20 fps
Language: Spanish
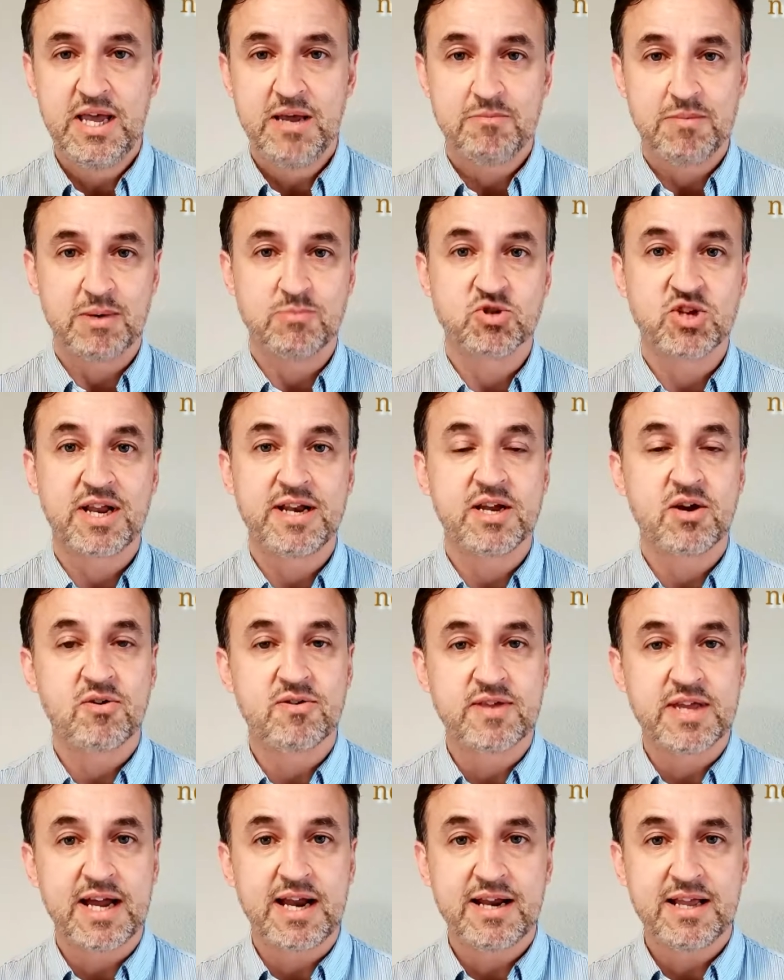Vamos a
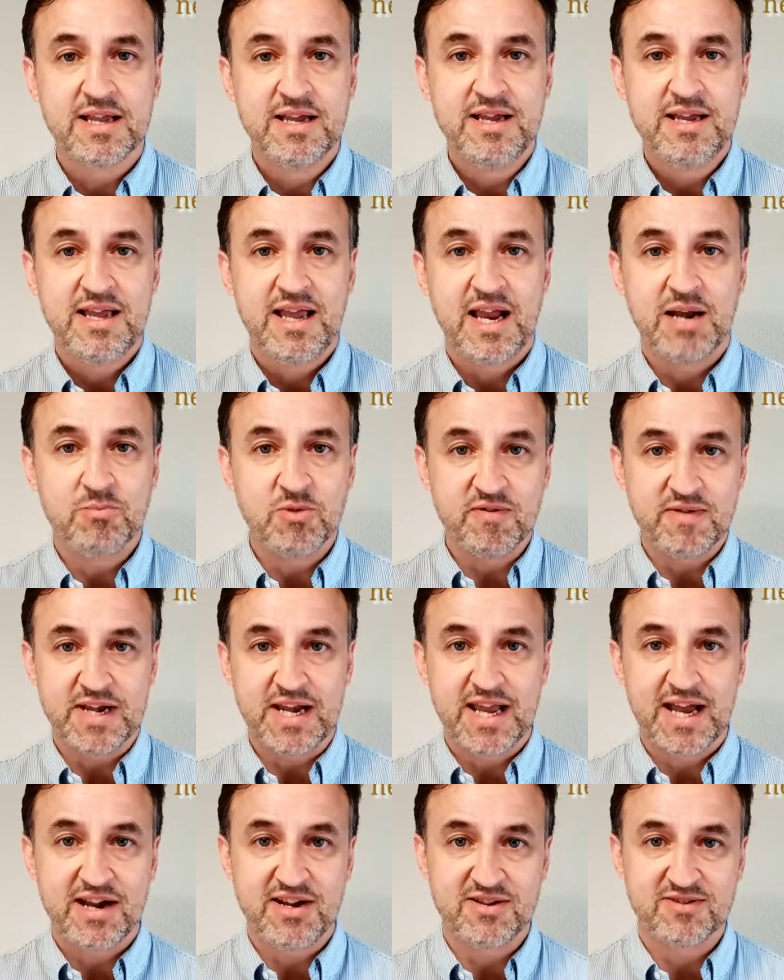negociar el
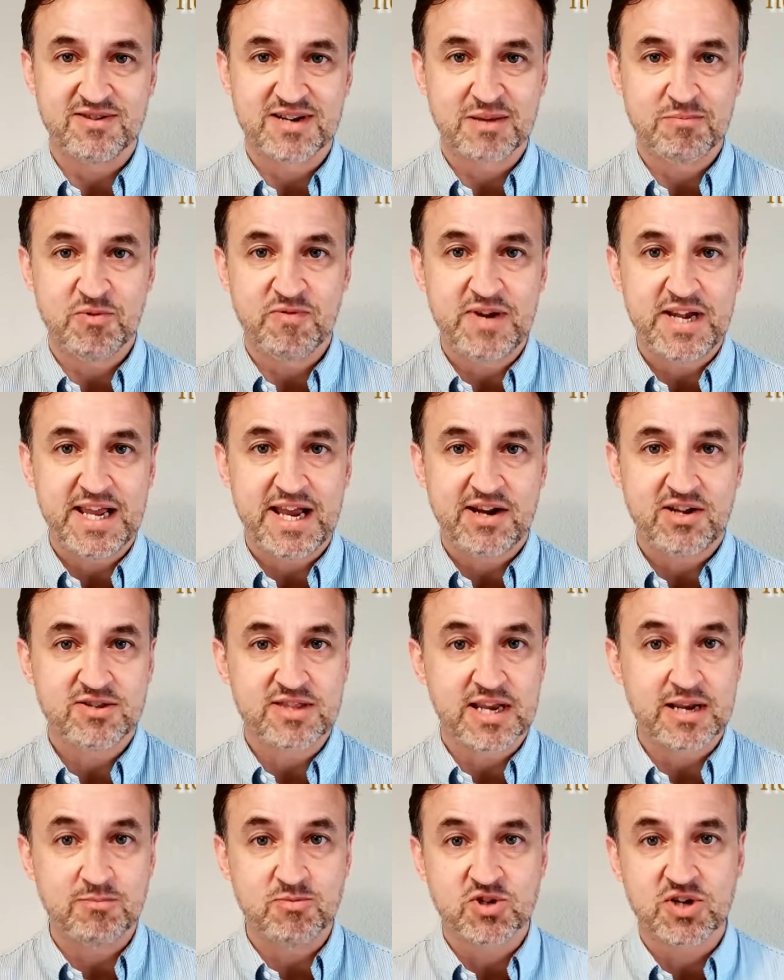mobiliario, qué mobiliario
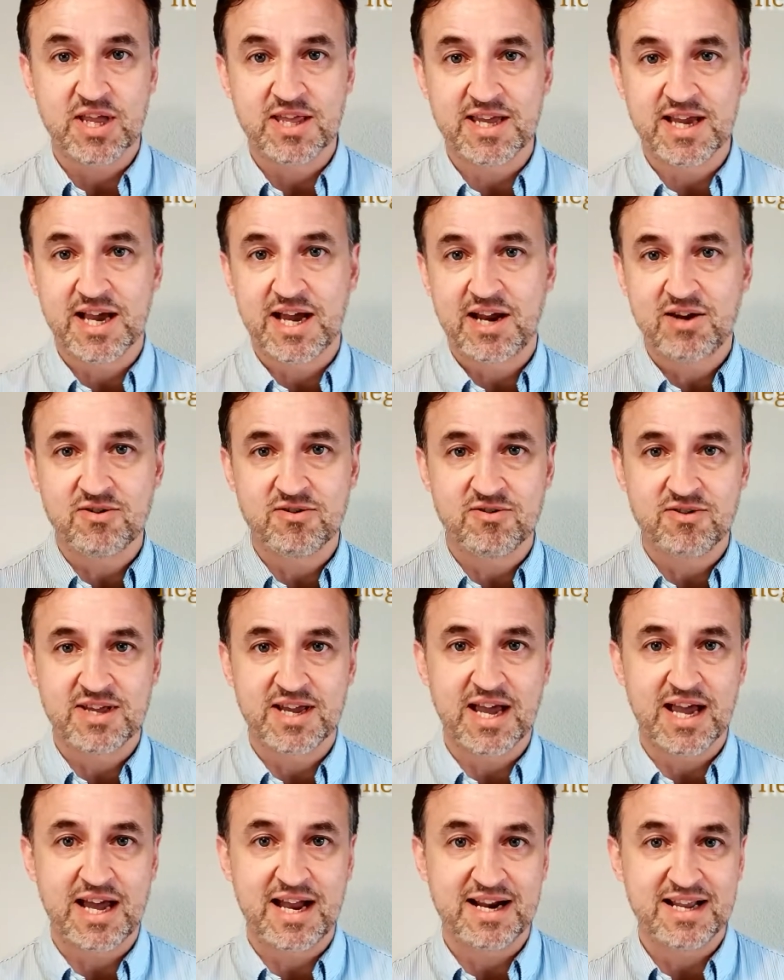tenemos que dejar o no
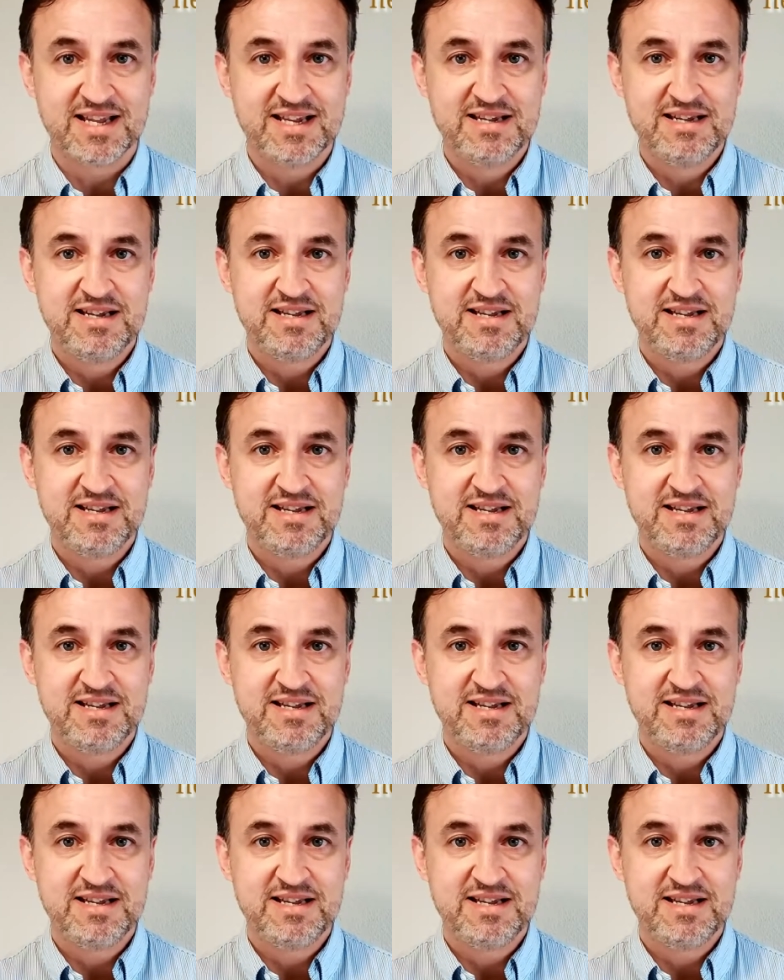dejar.